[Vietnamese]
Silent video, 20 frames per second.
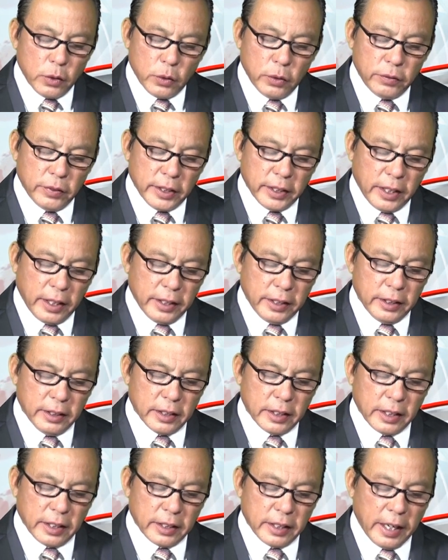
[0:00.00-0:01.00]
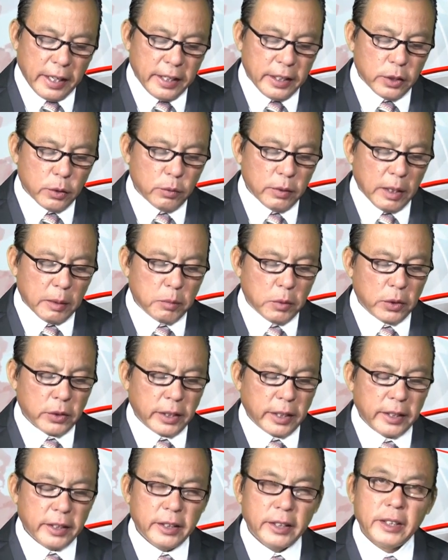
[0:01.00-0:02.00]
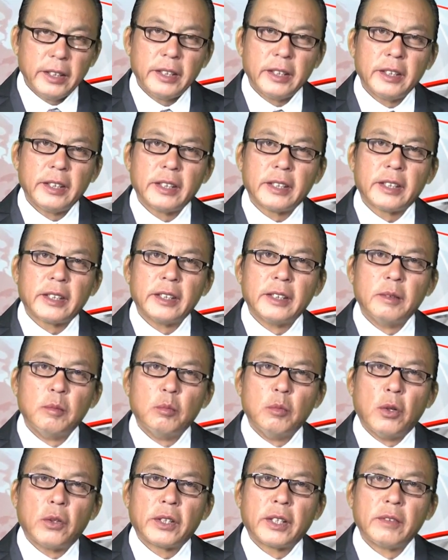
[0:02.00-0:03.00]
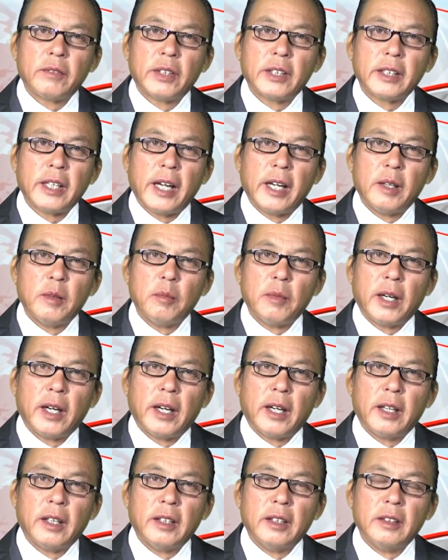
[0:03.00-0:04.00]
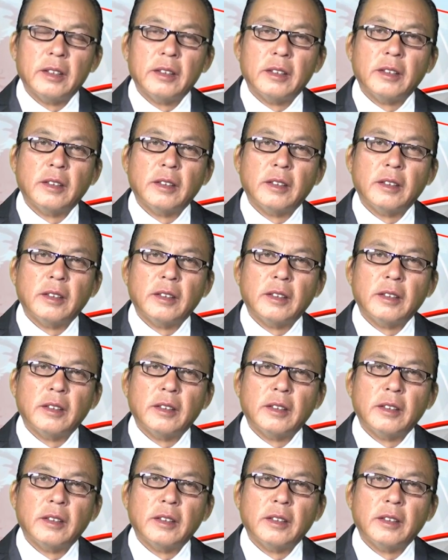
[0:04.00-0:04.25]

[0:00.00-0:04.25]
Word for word: quý vị thấy là đây cũng là một cái một cái vấn đề mà